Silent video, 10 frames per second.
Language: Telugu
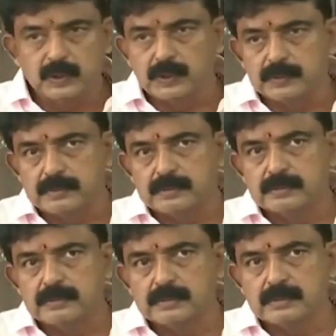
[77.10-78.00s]
ప్రభుత్వం
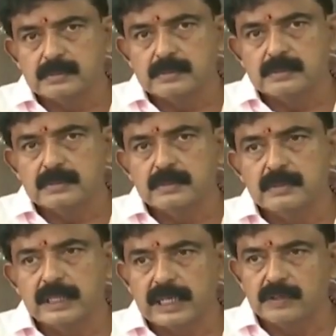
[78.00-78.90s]

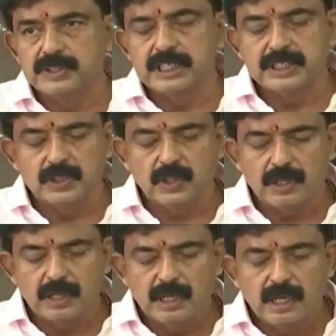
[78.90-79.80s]
అనౌన్స్ చేసిందో
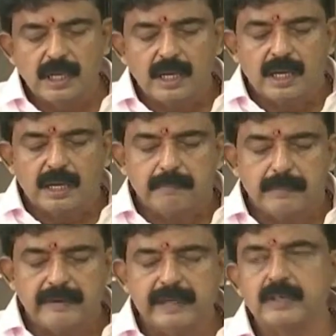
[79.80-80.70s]

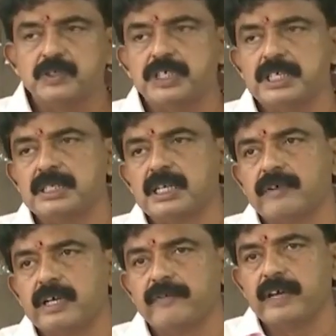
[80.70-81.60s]
మేము అనౌన్స్
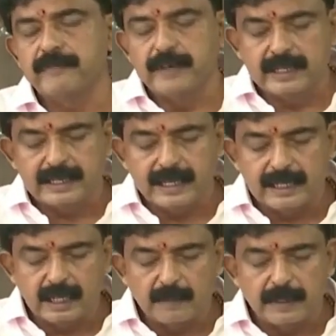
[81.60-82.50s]
చేసినటువంటి వెల్ఫేర్
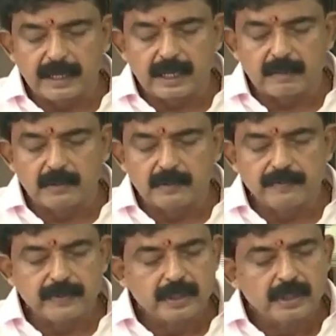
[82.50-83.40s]
క్యాలెండర్ ప్రకారము
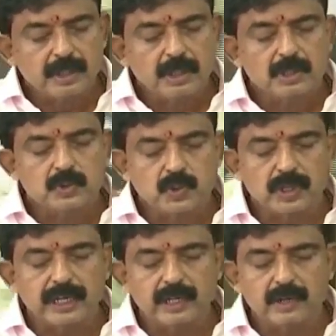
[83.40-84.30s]

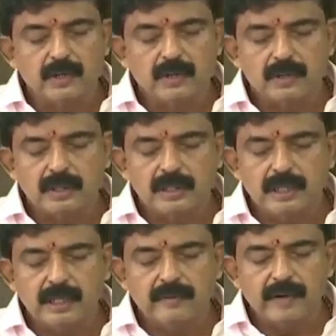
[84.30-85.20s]
జూలైలో
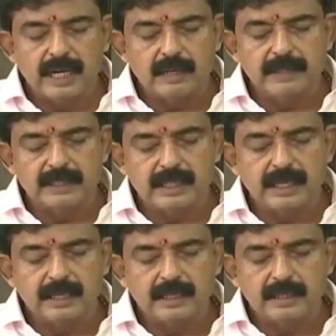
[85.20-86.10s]
ఈ వాహనమిత్ర
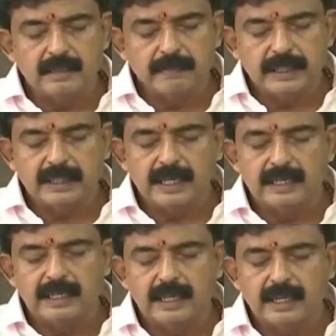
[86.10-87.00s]

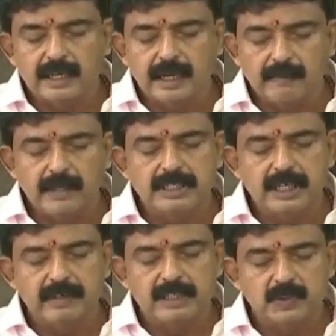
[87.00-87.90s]
పథకాన్ని అమలు
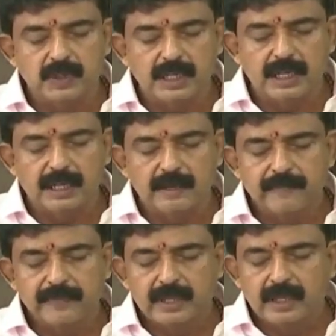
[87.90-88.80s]
చేయవలసి ఉండగా
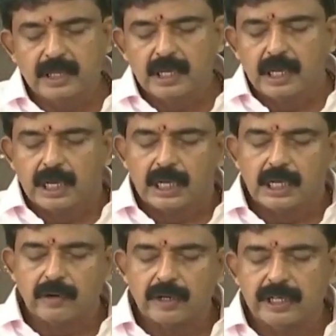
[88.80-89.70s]

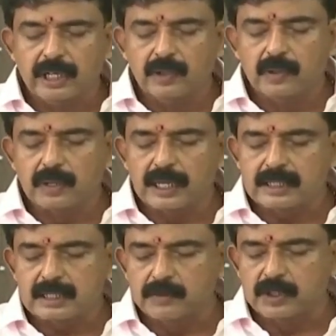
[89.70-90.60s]
గౌరవనీయులు
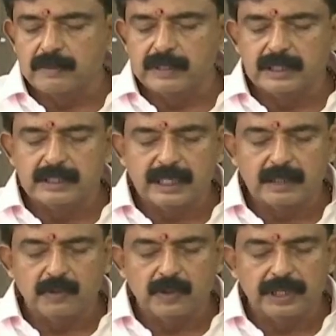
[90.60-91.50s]
రాష్ట్ర ముఖ్యమంత్రి
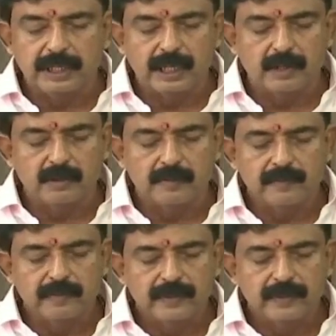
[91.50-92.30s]
జగన్మోహన్ రెడ్డి గారు